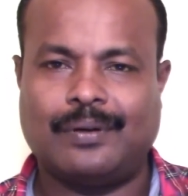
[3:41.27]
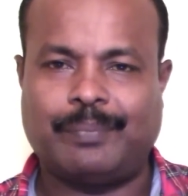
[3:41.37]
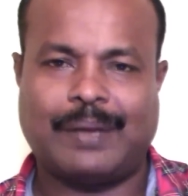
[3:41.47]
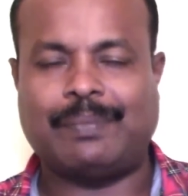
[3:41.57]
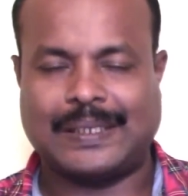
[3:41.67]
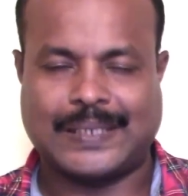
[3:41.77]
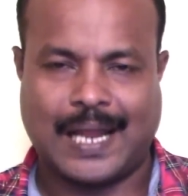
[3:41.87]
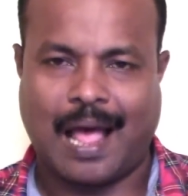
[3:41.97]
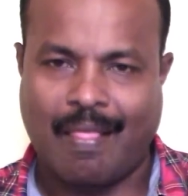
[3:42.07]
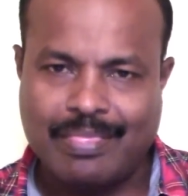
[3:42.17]
பே
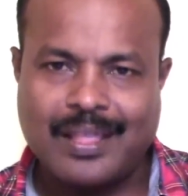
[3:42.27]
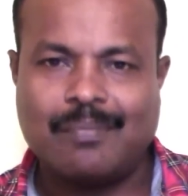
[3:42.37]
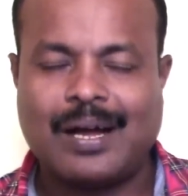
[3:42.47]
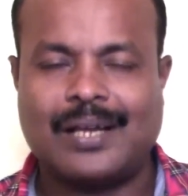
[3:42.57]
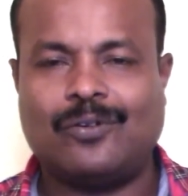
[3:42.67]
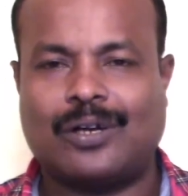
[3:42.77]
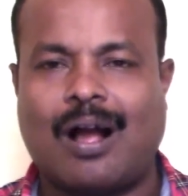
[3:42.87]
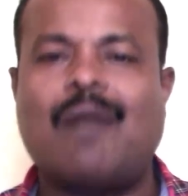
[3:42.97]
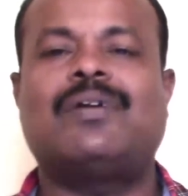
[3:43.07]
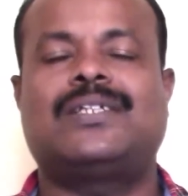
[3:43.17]
பேசுகிறேன் அந்த மாதிரி ஒரு
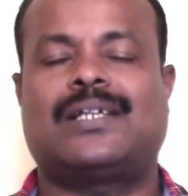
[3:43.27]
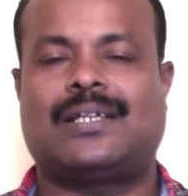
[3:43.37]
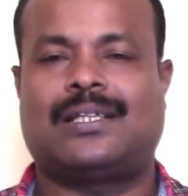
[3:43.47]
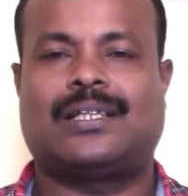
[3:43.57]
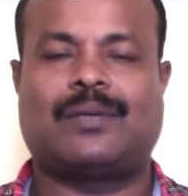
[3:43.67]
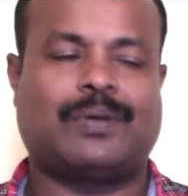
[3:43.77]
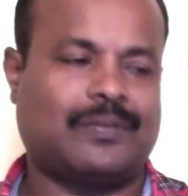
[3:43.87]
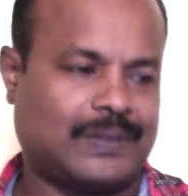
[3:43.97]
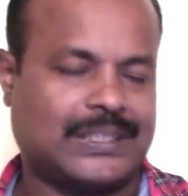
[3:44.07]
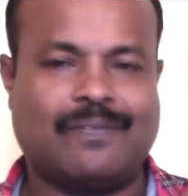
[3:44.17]
காமெடி சேனல் இந்த
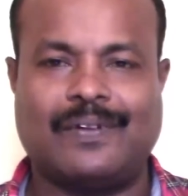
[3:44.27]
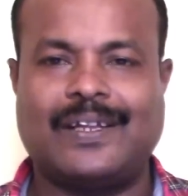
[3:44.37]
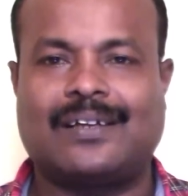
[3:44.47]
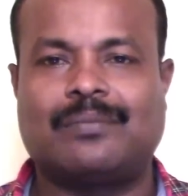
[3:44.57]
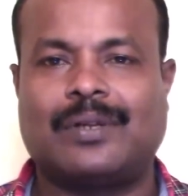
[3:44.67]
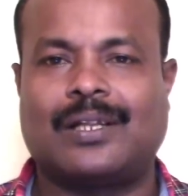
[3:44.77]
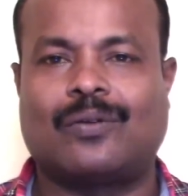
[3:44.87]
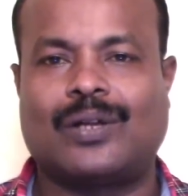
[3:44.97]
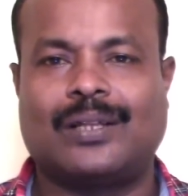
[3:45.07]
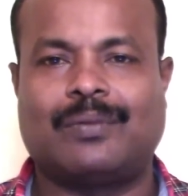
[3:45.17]
திரைப்படத்தை ஃபஸ்ட் ஆஃப்லேருந்து எடுத்துகிட்டு போயிருந்தா
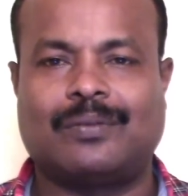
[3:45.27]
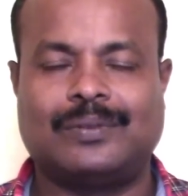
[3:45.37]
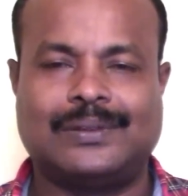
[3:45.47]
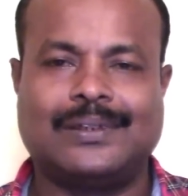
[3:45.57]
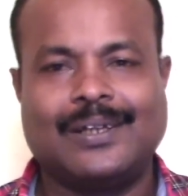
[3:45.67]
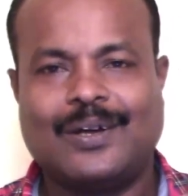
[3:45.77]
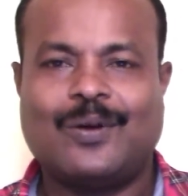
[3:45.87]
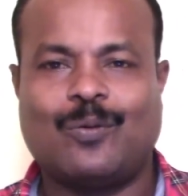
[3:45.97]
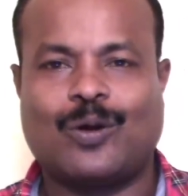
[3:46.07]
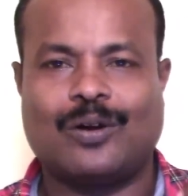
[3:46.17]
கூட இந்த படம் வந்து
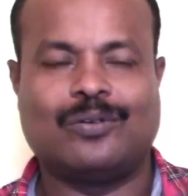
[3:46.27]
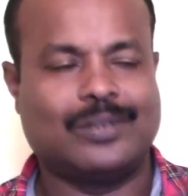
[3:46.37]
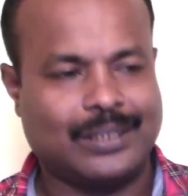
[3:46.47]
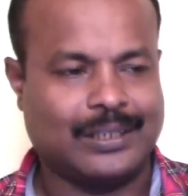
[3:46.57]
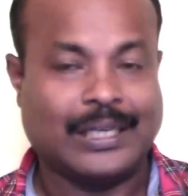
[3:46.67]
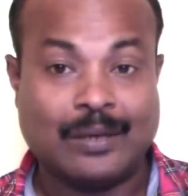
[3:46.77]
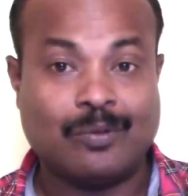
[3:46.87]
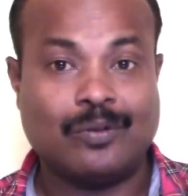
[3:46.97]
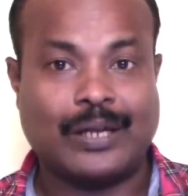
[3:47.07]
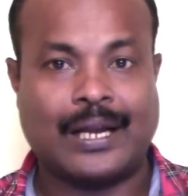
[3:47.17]
ஓரளவுக்கு
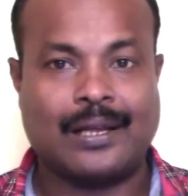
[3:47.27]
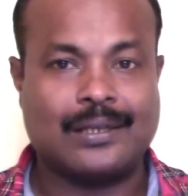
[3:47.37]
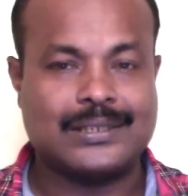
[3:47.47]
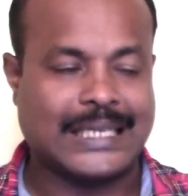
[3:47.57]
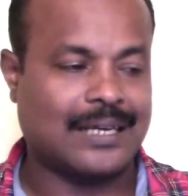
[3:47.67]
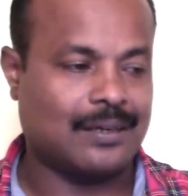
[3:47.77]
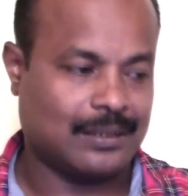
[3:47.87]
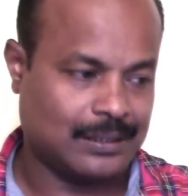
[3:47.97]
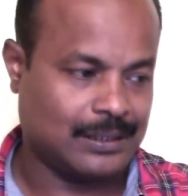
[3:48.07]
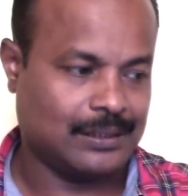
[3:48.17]
இன்னமும் ஏன்னா
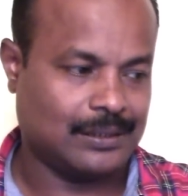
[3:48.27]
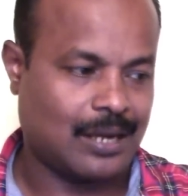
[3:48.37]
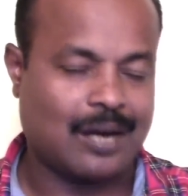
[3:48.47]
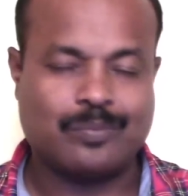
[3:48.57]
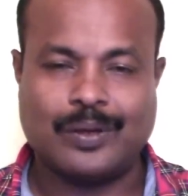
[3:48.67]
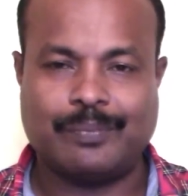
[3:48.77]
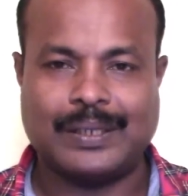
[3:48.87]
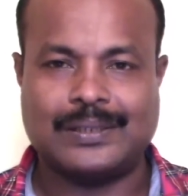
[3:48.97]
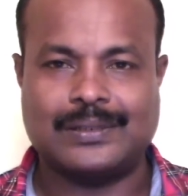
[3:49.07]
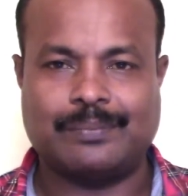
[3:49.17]
செகண்ட் இது நான் போய் பே
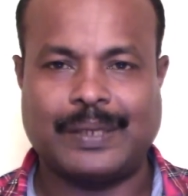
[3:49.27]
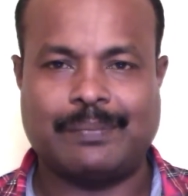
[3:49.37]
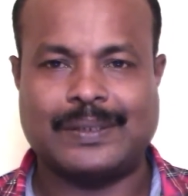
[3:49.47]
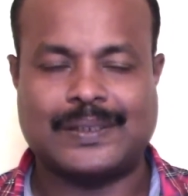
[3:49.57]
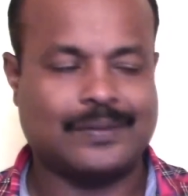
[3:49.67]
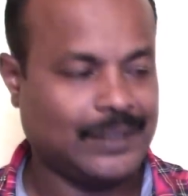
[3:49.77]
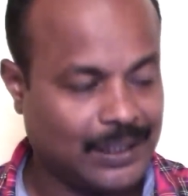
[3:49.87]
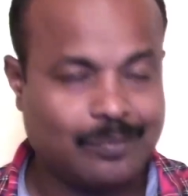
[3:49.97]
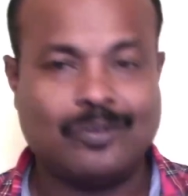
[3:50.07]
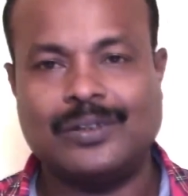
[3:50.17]
பே பேசுகிறேன் வந்து
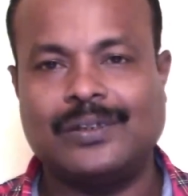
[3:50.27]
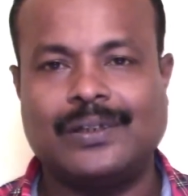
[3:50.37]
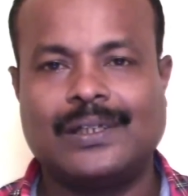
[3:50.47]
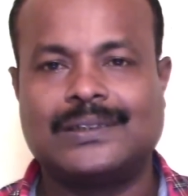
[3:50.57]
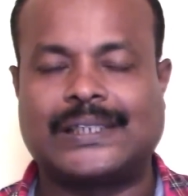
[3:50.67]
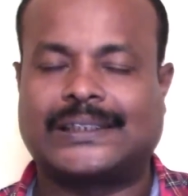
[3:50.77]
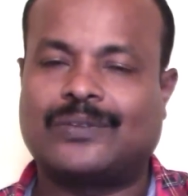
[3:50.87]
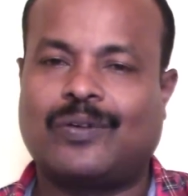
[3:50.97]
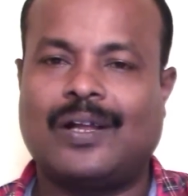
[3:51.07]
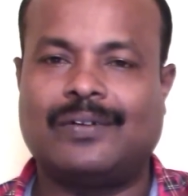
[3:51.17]
இன்னமும் வந்து
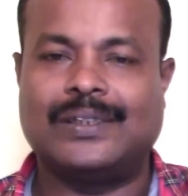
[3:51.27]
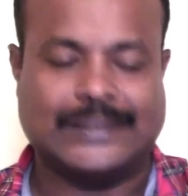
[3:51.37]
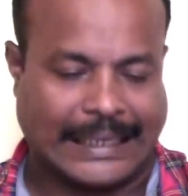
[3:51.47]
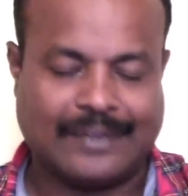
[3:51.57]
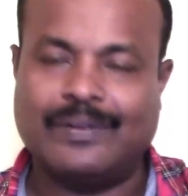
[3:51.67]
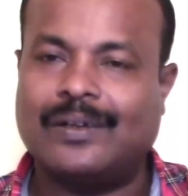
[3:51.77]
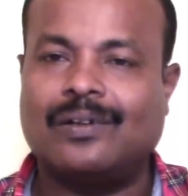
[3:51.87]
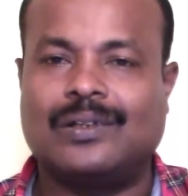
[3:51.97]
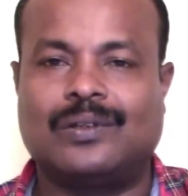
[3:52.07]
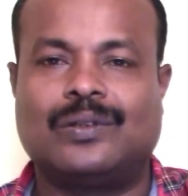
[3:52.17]
சக்ஸஸ்ஃபுல்லாக வந்து செகண்ட்
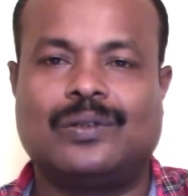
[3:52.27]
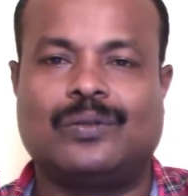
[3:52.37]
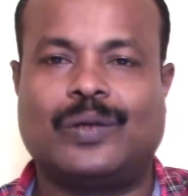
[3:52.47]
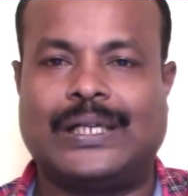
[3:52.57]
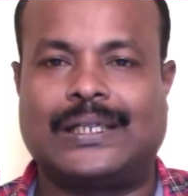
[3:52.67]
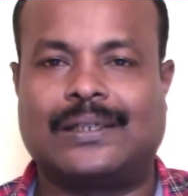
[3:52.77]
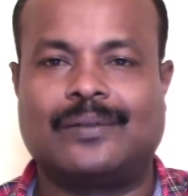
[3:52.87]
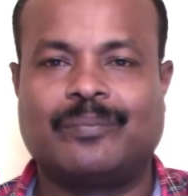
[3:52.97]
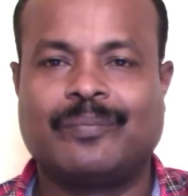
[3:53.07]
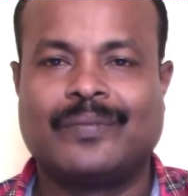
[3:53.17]
வீக்கிலும் அது வந்து ஓடிட்டுருக்கு
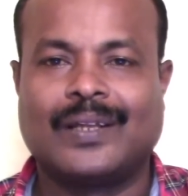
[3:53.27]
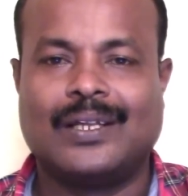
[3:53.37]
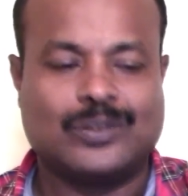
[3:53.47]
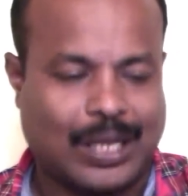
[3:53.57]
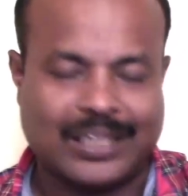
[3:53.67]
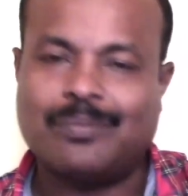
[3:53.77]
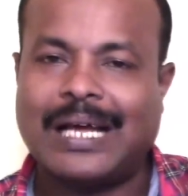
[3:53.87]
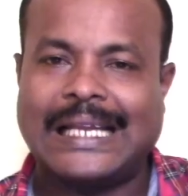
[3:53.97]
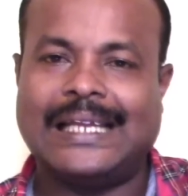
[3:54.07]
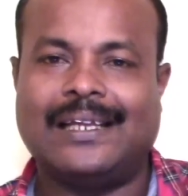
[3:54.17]
ஸோ அந்த
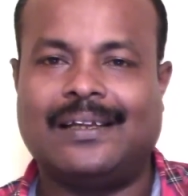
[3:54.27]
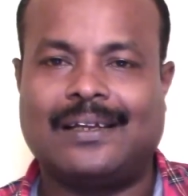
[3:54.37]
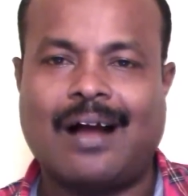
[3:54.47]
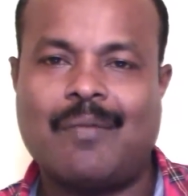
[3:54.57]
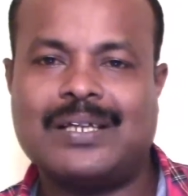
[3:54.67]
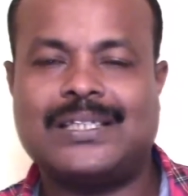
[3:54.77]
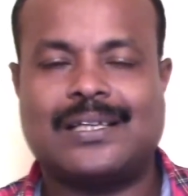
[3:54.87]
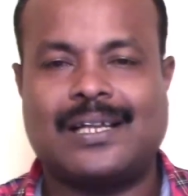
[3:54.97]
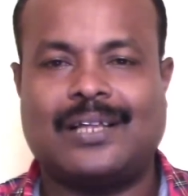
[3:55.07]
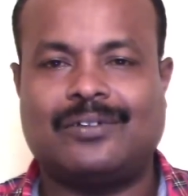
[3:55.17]
மாதிரி காமெடி
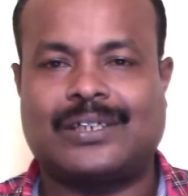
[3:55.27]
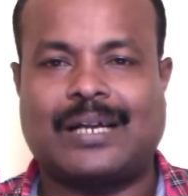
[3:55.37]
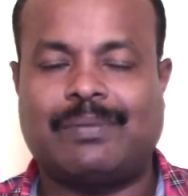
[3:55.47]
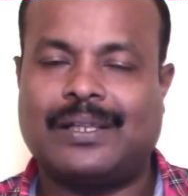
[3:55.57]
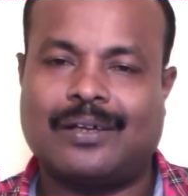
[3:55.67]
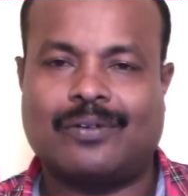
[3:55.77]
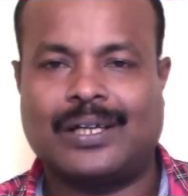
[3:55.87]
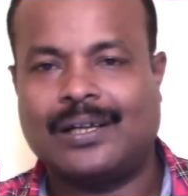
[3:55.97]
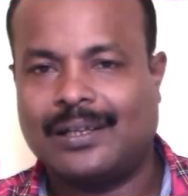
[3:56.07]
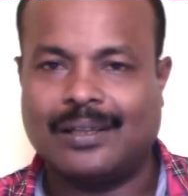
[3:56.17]
சேனல்லையாவது அவங்க ட்ரை பண்ணியிருந்தா கூட
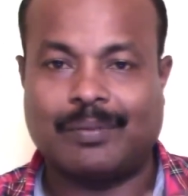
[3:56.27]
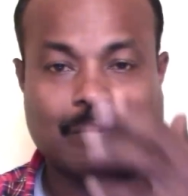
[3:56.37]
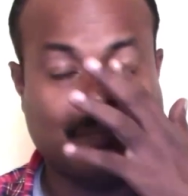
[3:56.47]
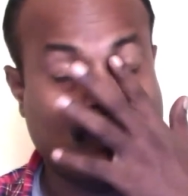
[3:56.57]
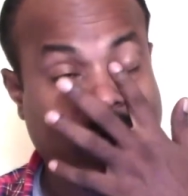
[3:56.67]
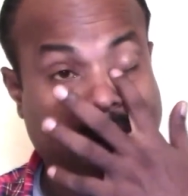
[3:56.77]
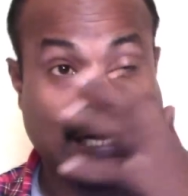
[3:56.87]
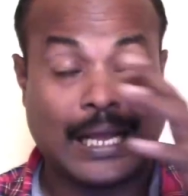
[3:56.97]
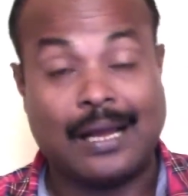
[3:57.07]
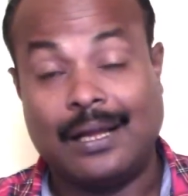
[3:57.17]
இந்த படம் போயிருக்கு
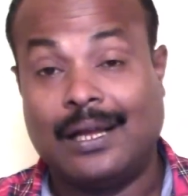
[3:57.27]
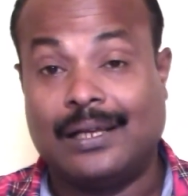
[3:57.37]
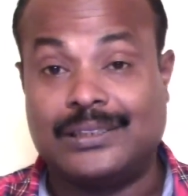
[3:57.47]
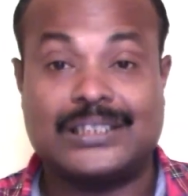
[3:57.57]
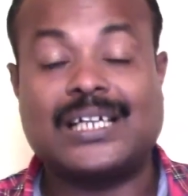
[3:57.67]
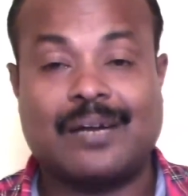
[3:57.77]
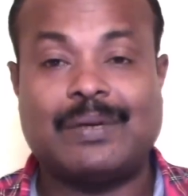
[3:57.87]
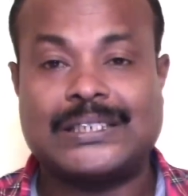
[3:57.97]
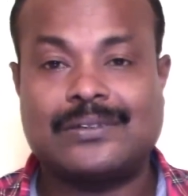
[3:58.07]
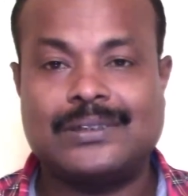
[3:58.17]
ஏன்னா ஜிதன்
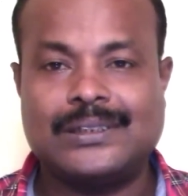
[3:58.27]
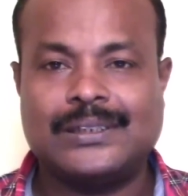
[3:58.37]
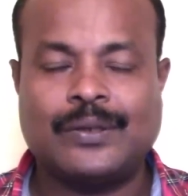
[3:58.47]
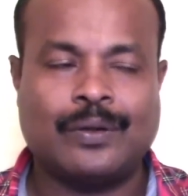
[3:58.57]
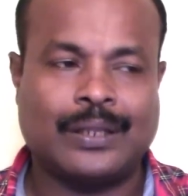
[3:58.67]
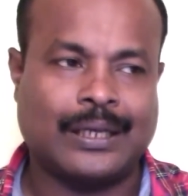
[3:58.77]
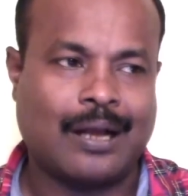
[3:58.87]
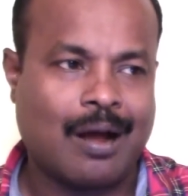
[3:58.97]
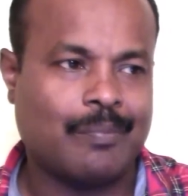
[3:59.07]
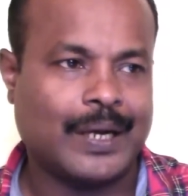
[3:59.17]
ரமேஷுக்கு வந்து அந்த
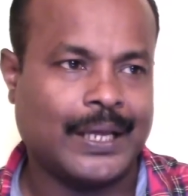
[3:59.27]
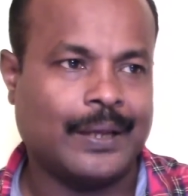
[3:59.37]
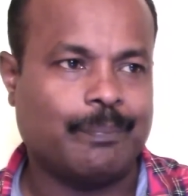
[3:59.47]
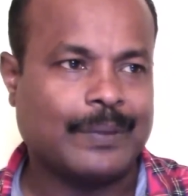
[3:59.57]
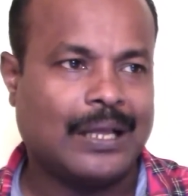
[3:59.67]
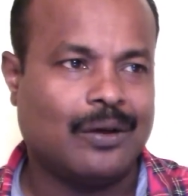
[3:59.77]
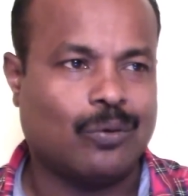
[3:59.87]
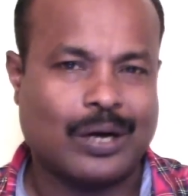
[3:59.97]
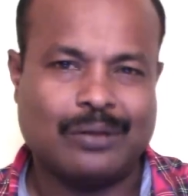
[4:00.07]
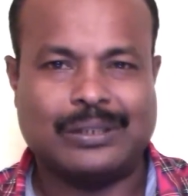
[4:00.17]
காமெடி
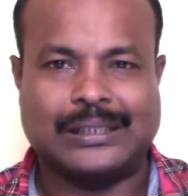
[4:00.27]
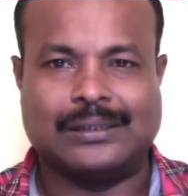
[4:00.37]
ஓரளவுக்கு